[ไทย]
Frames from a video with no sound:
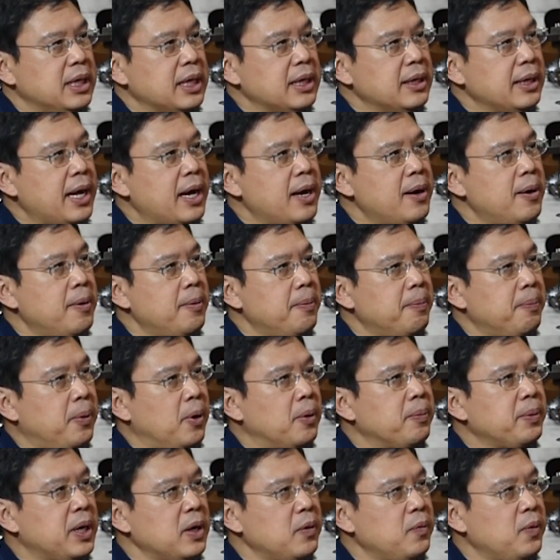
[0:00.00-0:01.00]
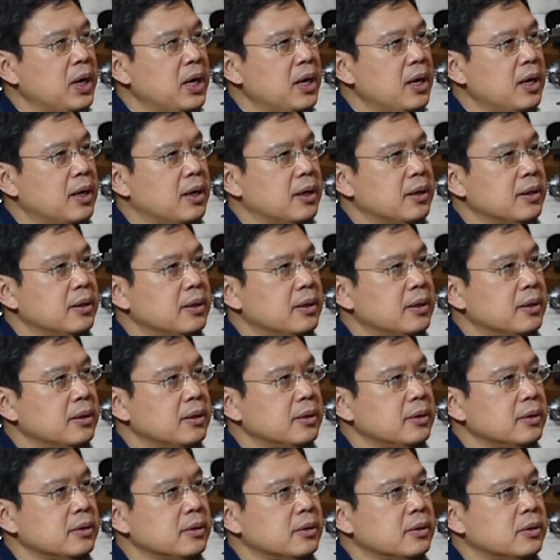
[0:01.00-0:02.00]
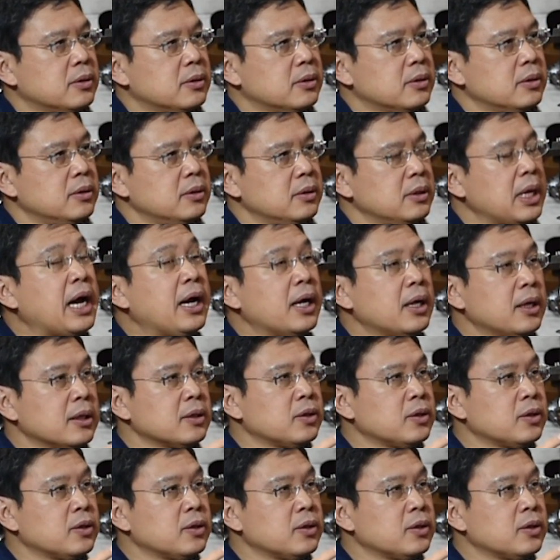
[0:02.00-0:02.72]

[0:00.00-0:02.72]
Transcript: จริงแล้วผมคิดว่าณ